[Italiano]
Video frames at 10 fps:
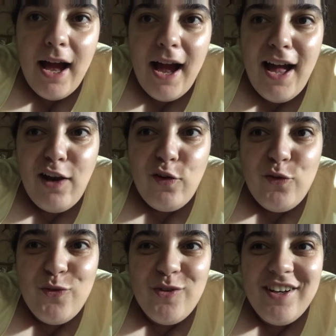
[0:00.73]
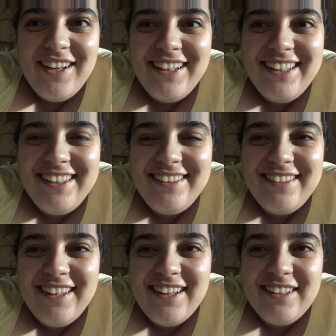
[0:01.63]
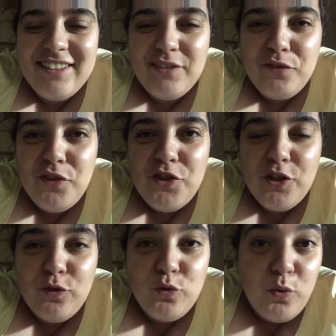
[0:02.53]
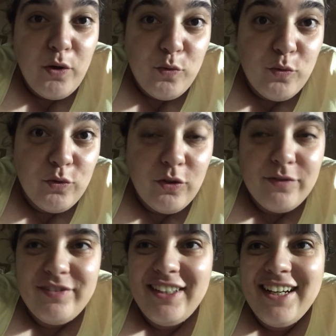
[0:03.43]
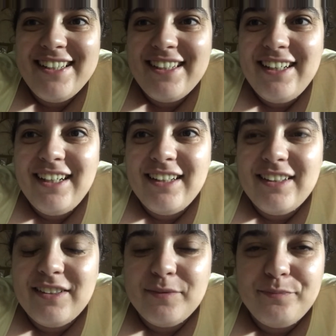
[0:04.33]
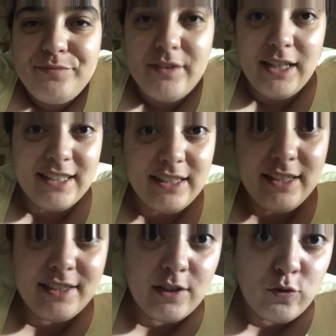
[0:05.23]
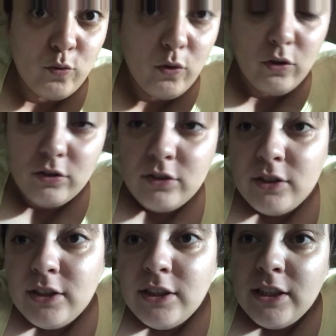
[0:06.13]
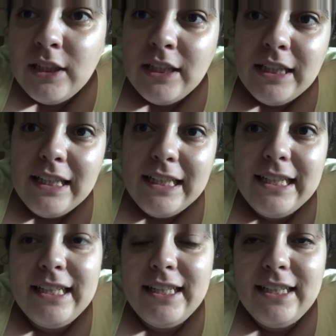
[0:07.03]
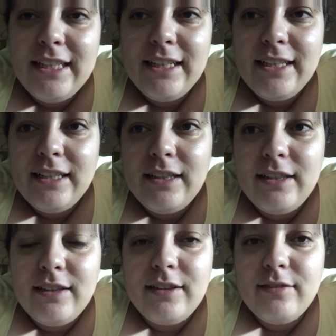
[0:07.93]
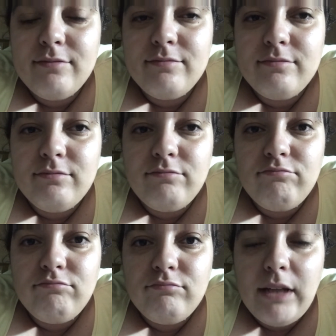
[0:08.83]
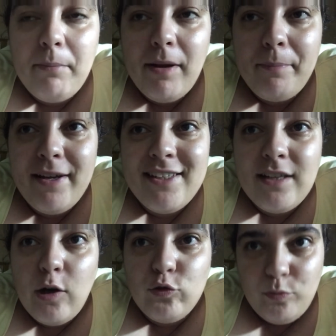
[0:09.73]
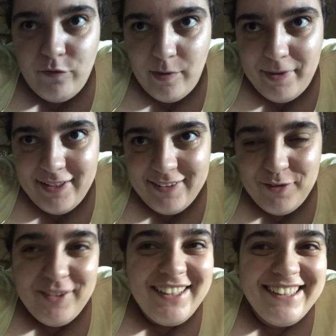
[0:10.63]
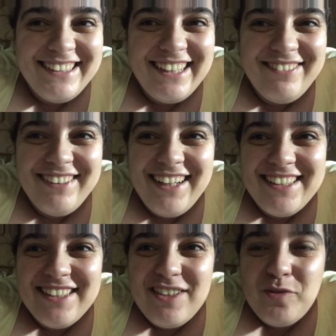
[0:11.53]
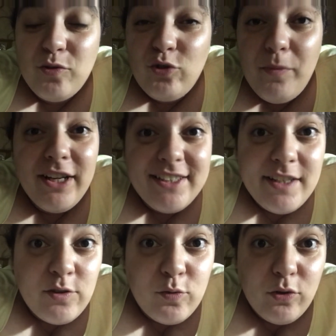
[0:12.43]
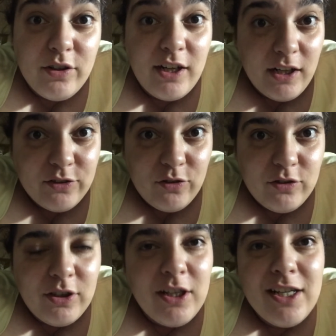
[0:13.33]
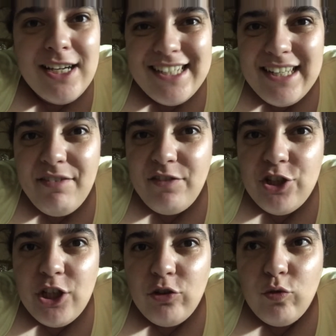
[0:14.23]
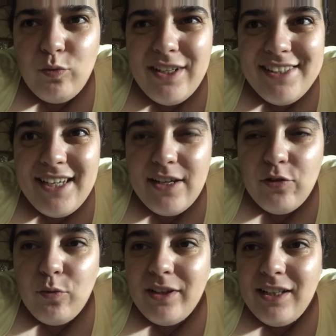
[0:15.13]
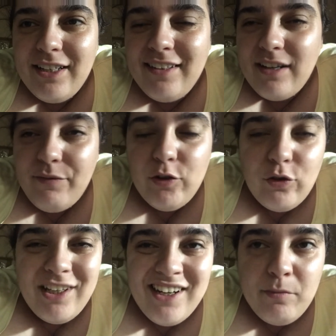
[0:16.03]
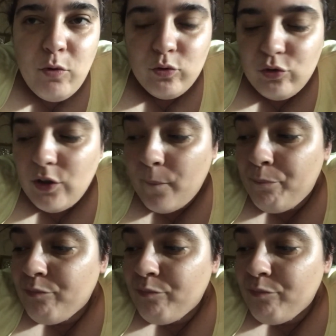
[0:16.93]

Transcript: Allora, l'Inter vince 2-1 in, casa del, in casa del Sassuolo e mm, a Mappè Stadium ovviamente, quindi stanno in casa del Sassuolo, dopo che il Sassuolo tra l'altro stava vincendo 1-0, quindi l'Inter ha vinto il rimonta.